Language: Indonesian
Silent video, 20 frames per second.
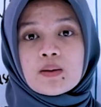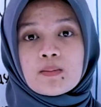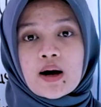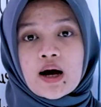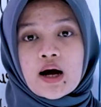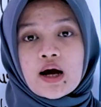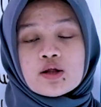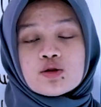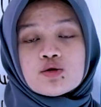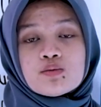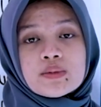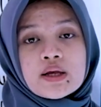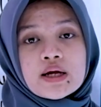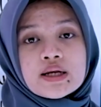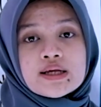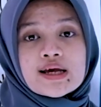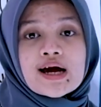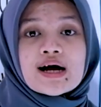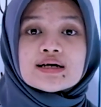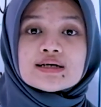Maka itu
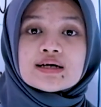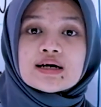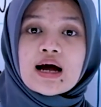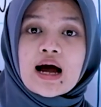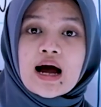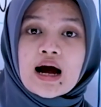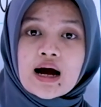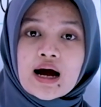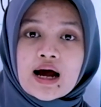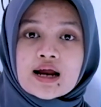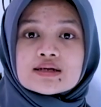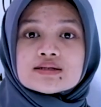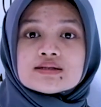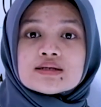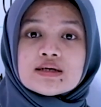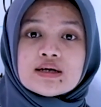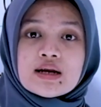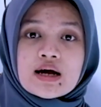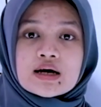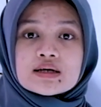menjadi yang akan
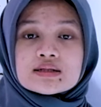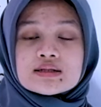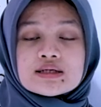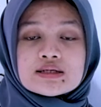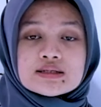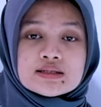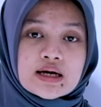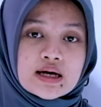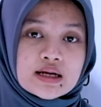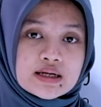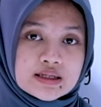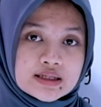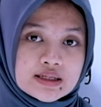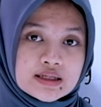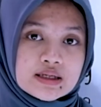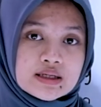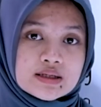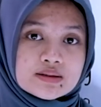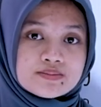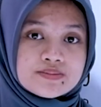sedang
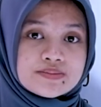terjadi.